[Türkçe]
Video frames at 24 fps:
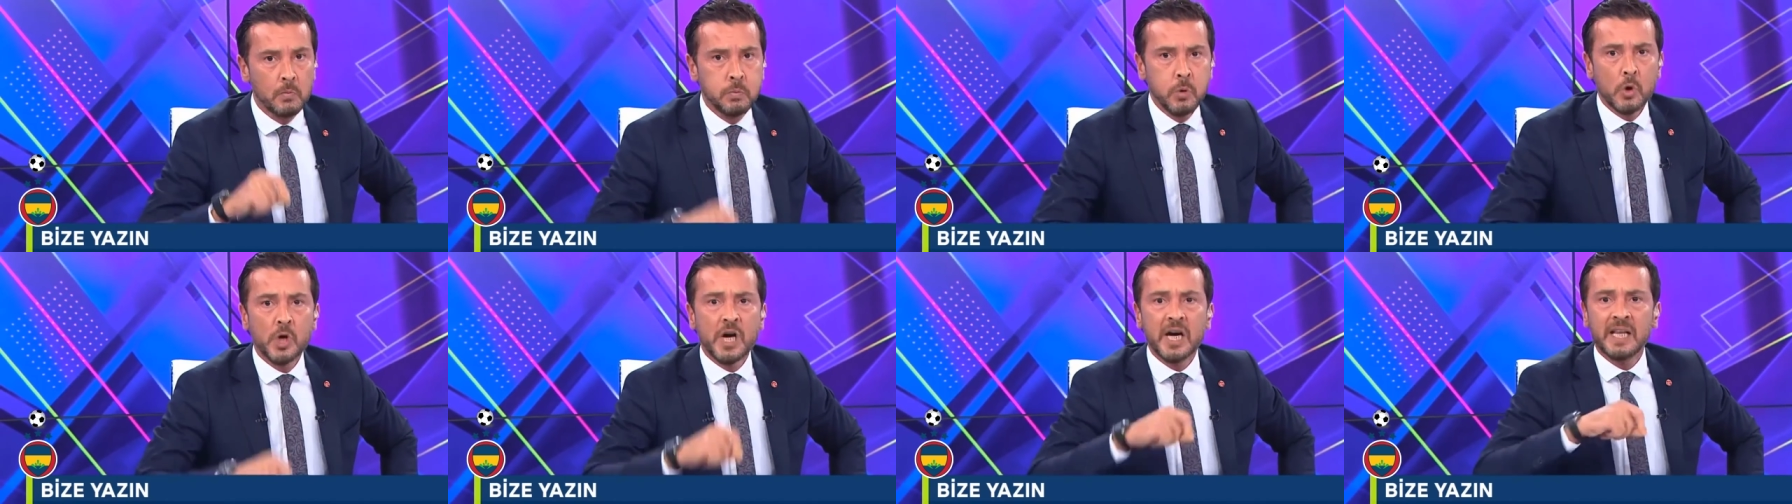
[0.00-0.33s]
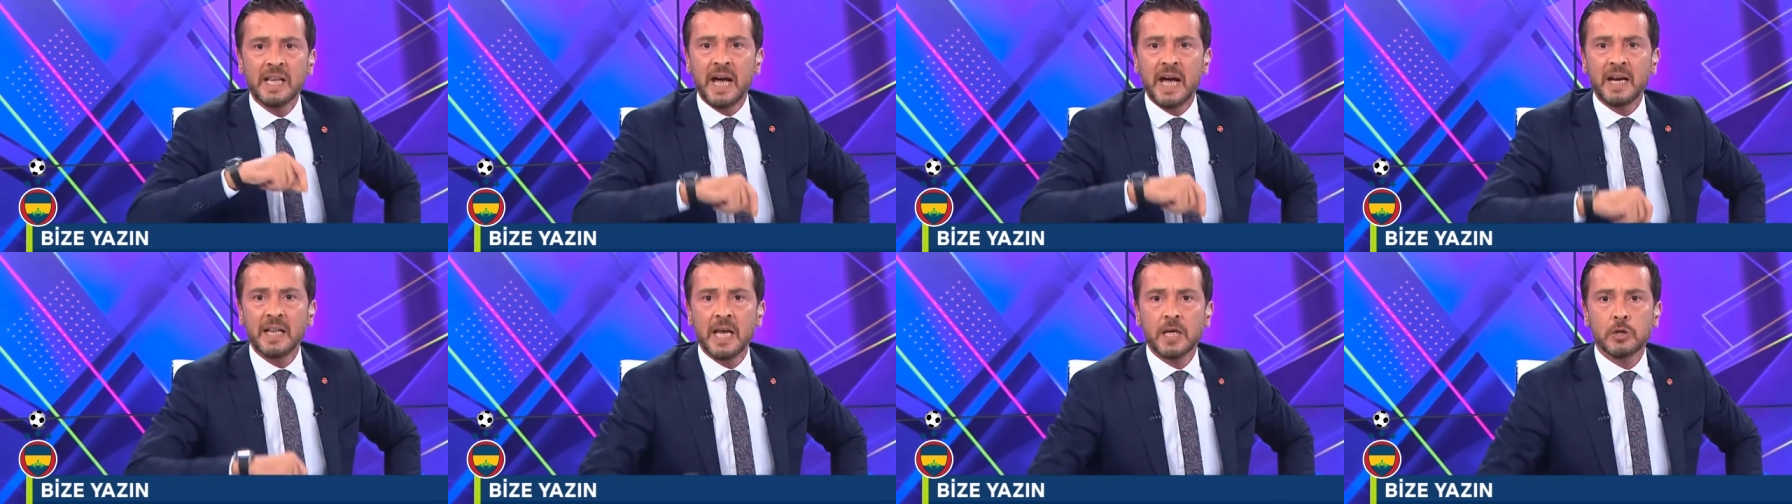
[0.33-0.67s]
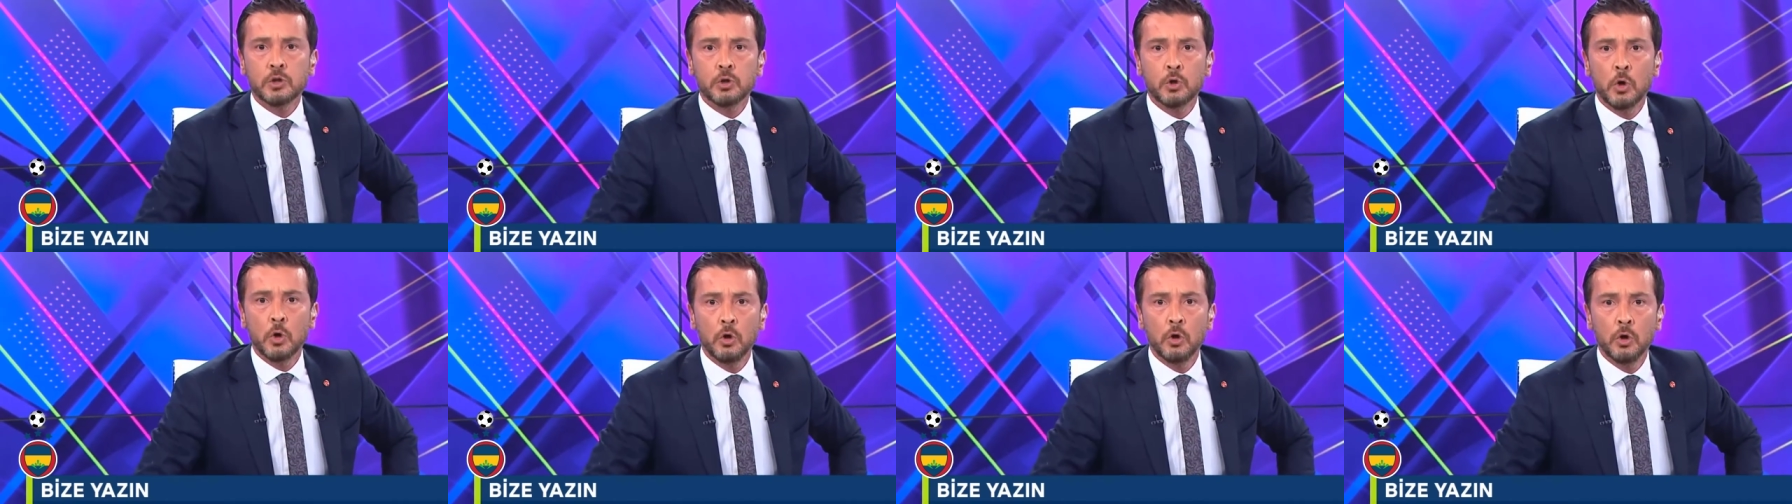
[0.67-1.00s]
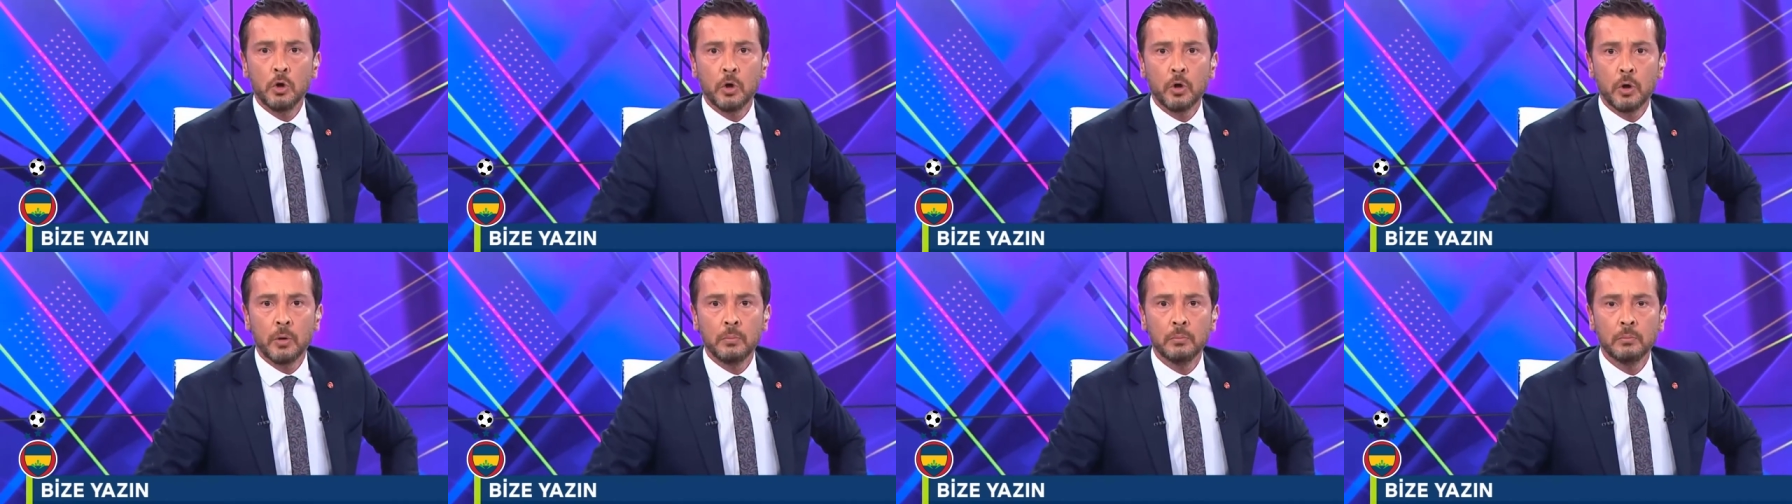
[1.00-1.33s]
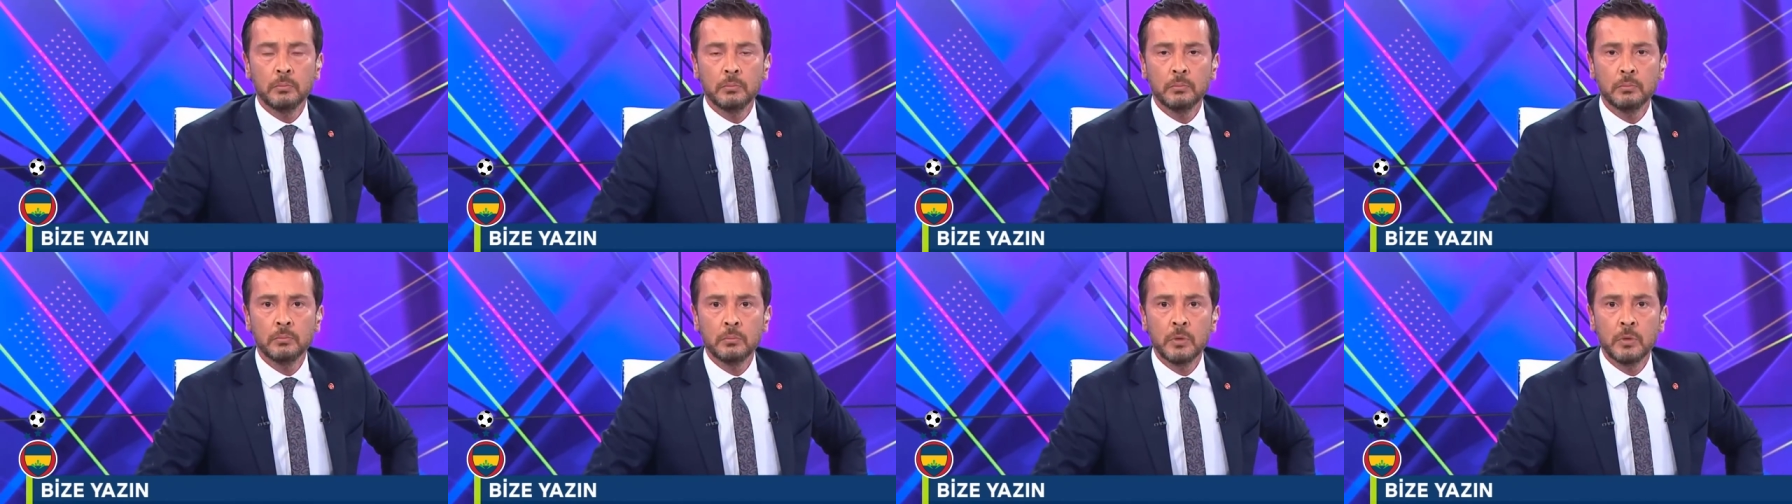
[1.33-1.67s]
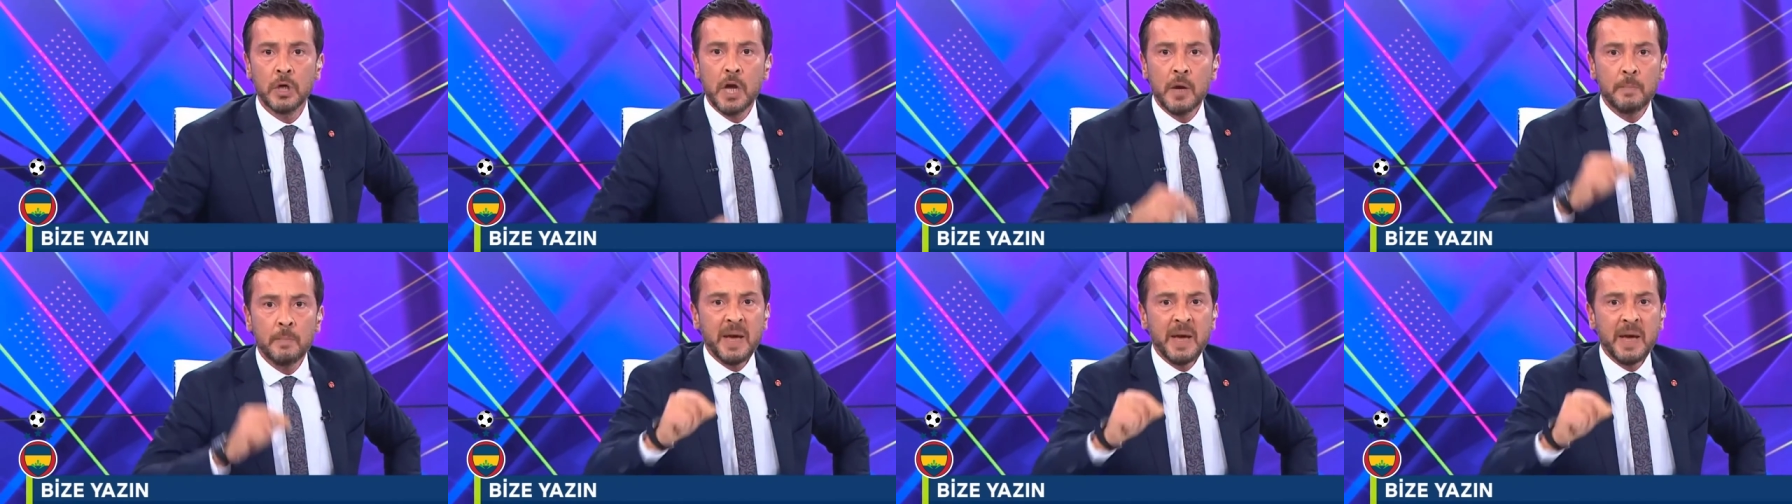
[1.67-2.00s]
Bu kadar ne söylüyorum.
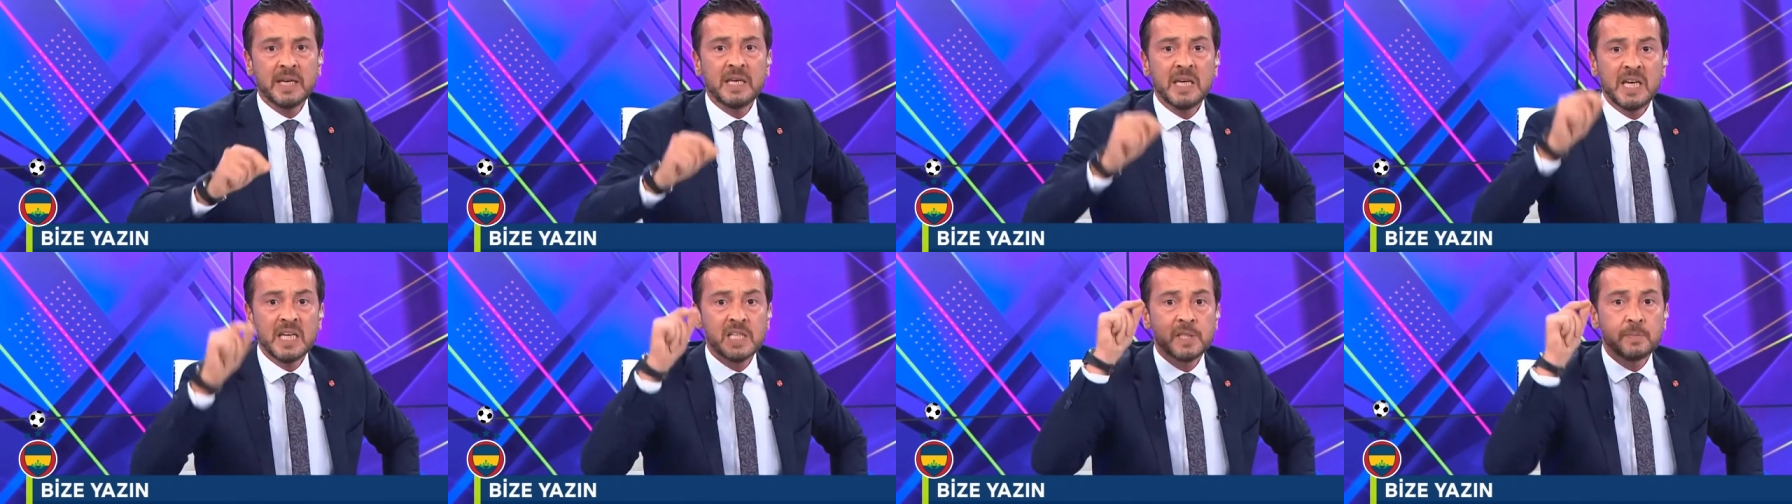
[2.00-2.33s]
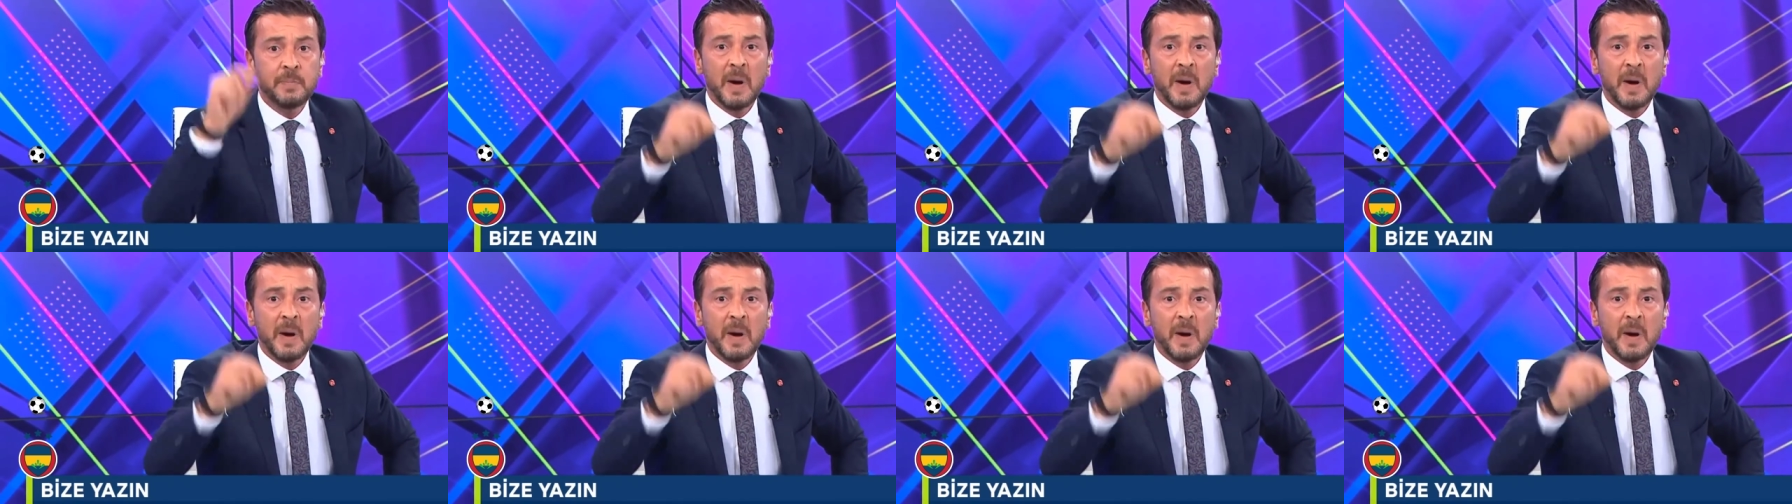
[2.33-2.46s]
Peki